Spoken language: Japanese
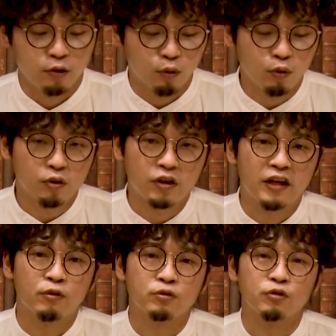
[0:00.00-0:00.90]
残っ
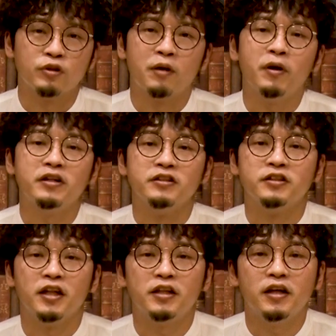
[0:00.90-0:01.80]
た遺骨を山に
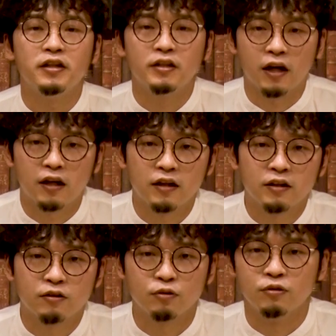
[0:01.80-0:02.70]
捨てていた
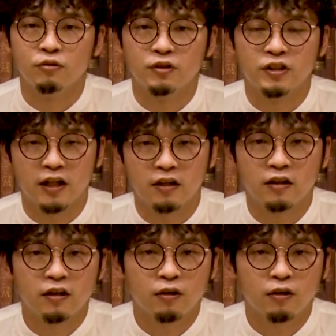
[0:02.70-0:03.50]
という事件、